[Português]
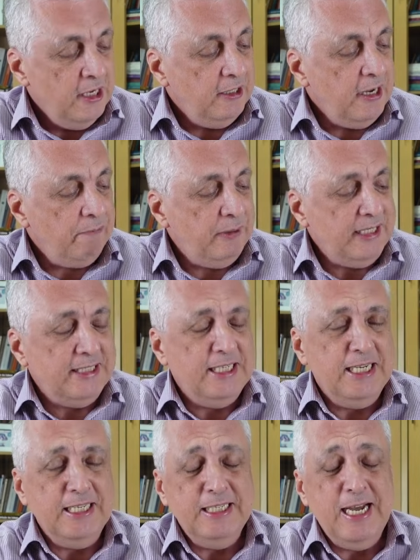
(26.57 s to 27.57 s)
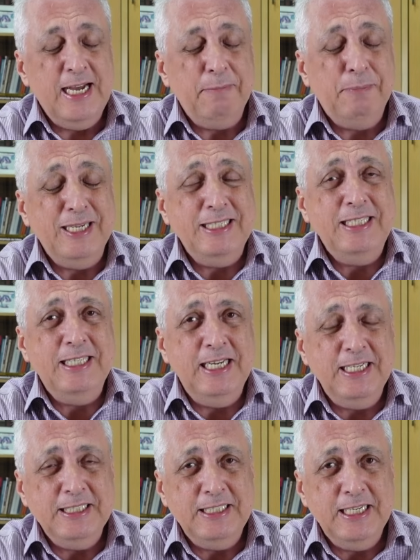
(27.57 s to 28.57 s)
na, na
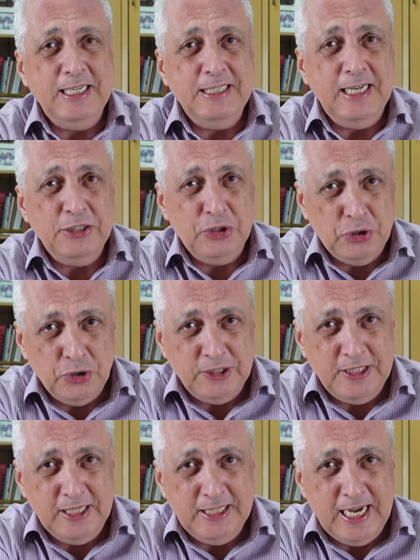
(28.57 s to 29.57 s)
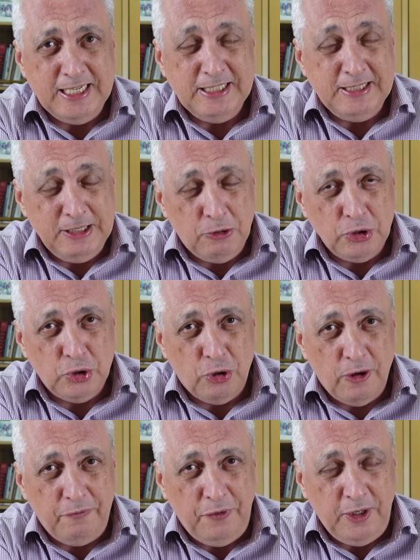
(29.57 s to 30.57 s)
presidência da Sociedade
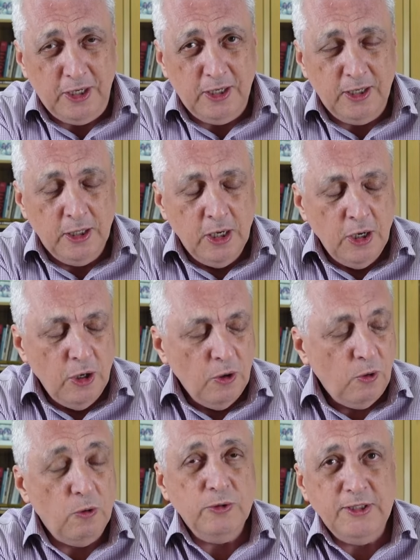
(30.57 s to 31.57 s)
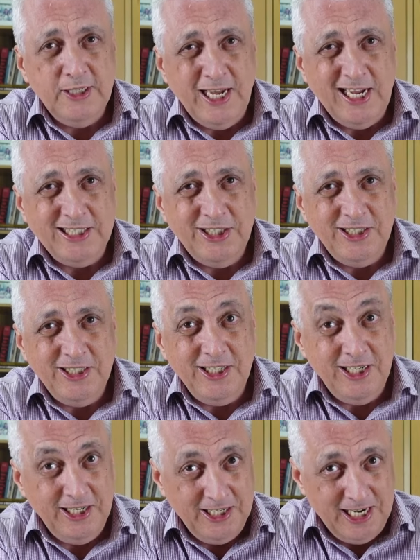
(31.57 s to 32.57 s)
Teosófica, com
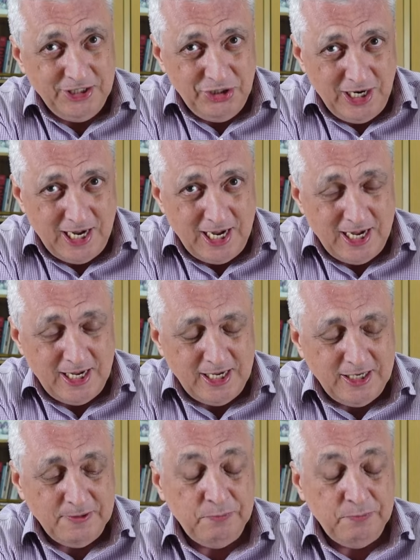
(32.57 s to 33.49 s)
sede em Adiar.